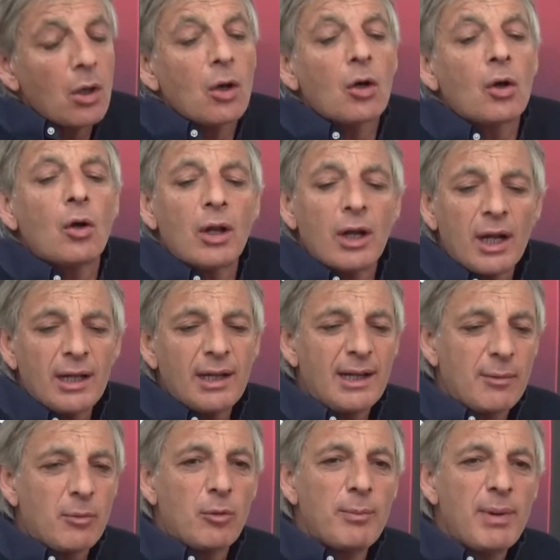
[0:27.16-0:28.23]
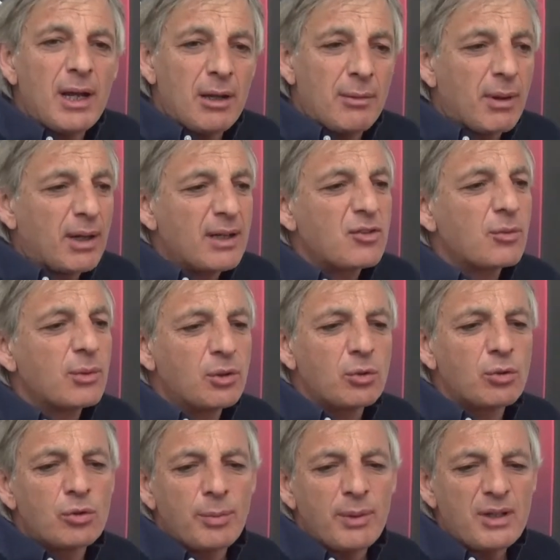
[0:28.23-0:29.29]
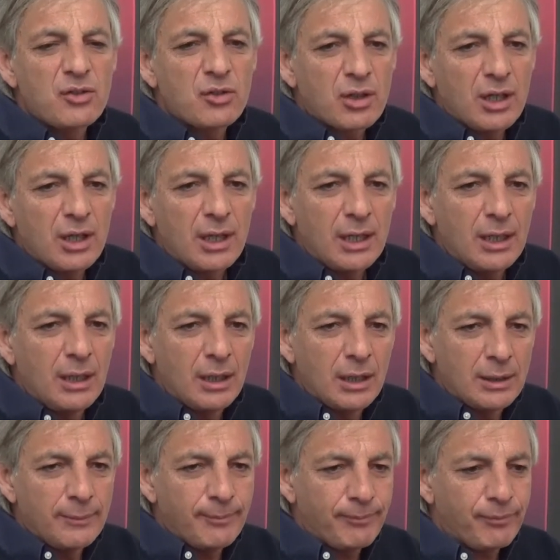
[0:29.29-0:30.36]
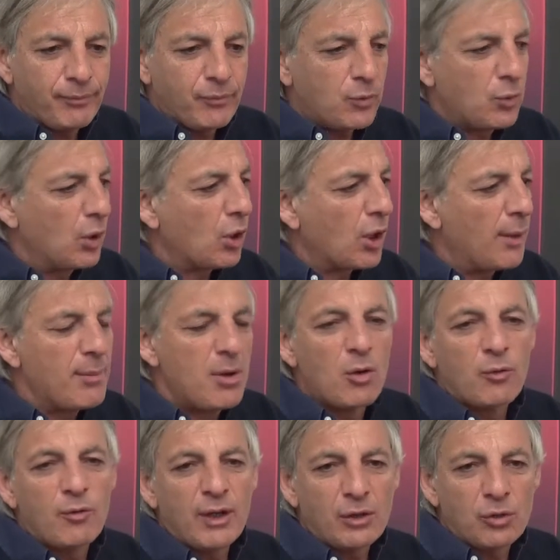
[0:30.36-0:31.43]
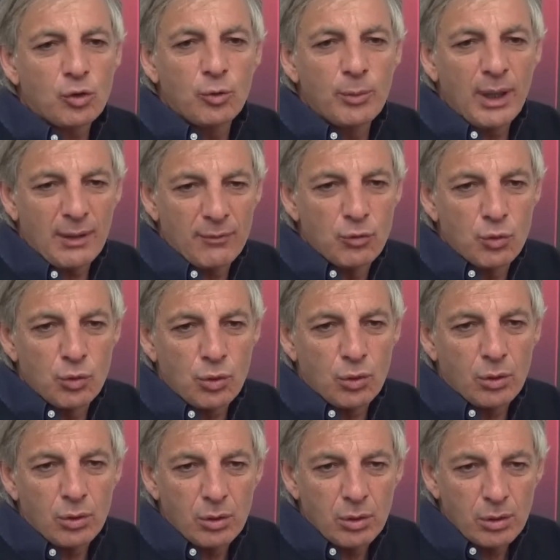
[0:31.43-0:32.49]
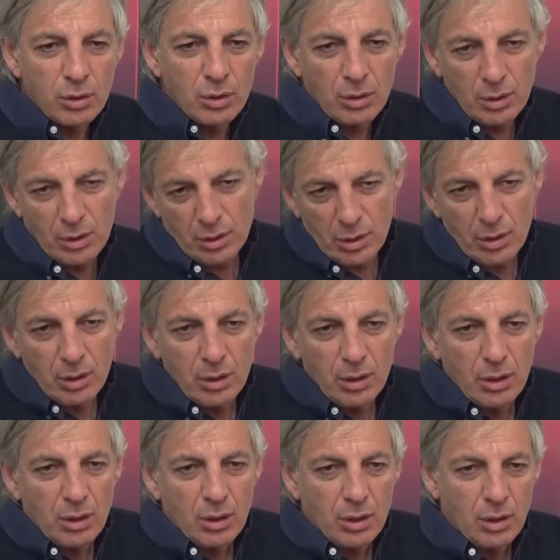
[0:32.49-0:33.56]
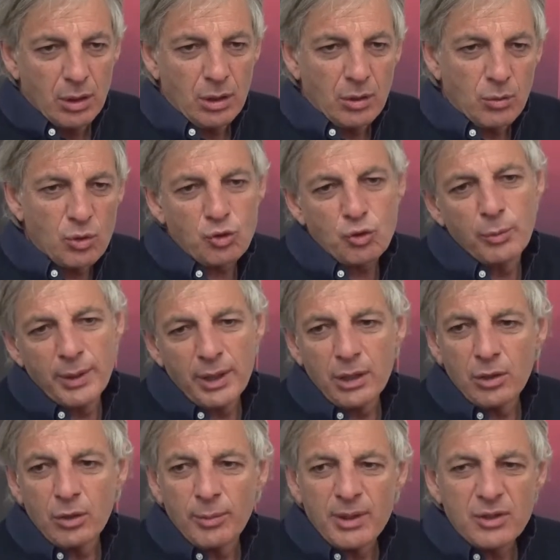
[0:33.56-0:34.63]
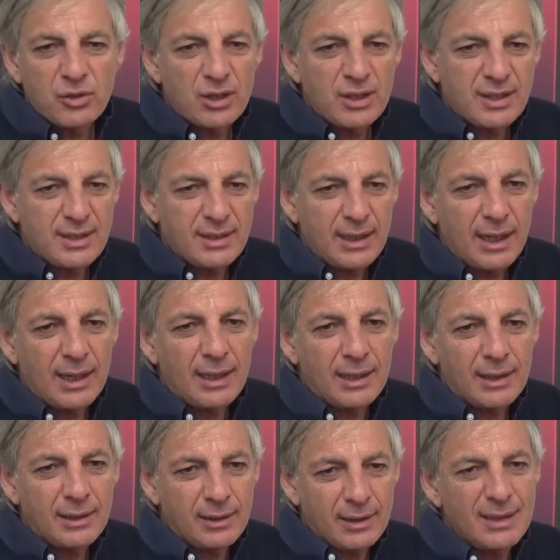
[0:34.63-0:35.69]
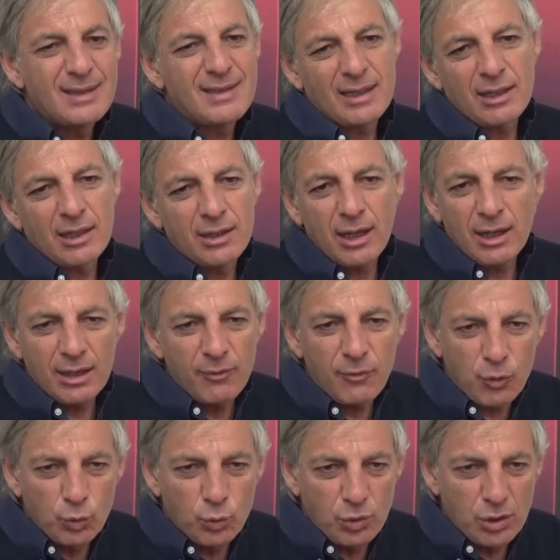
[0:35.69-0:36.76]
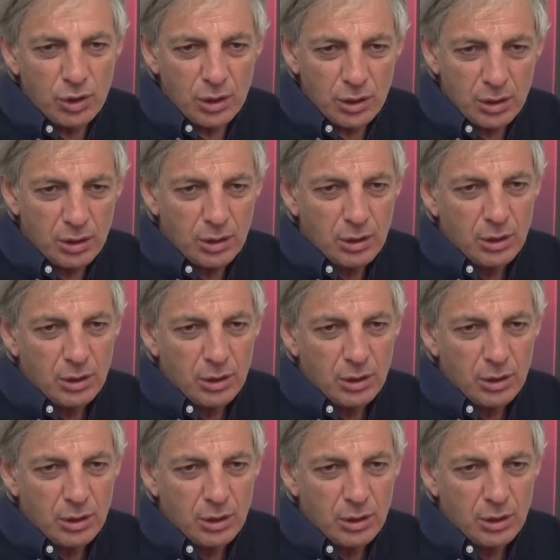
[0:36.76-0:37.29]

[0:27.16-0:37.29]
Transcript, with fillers: con le grandi andiamo bene, ma che soprattutto penso che il, quello che abbiamo fatto come lavoro in questo periodo penso che sia iniziando a dare i frutti